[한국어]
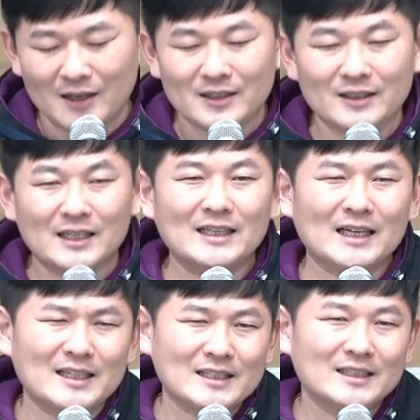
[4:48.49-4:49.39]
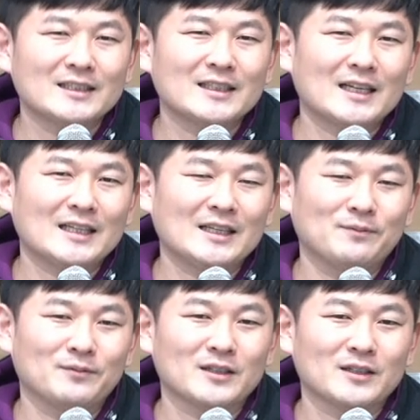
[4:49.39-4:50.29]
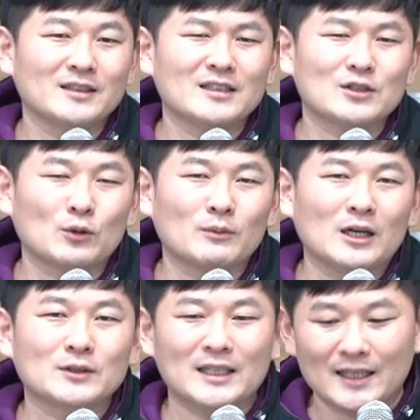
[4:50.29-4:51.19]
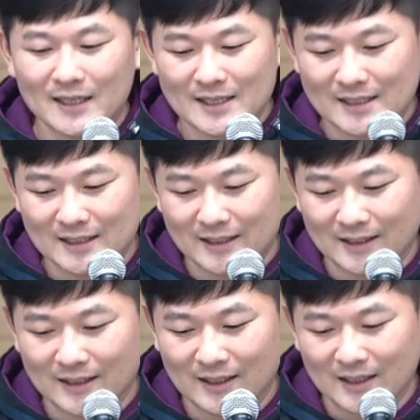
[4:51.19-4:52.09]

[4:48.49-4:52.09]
그 기다리시는 하나님, 그들을 정말로 사랑하시는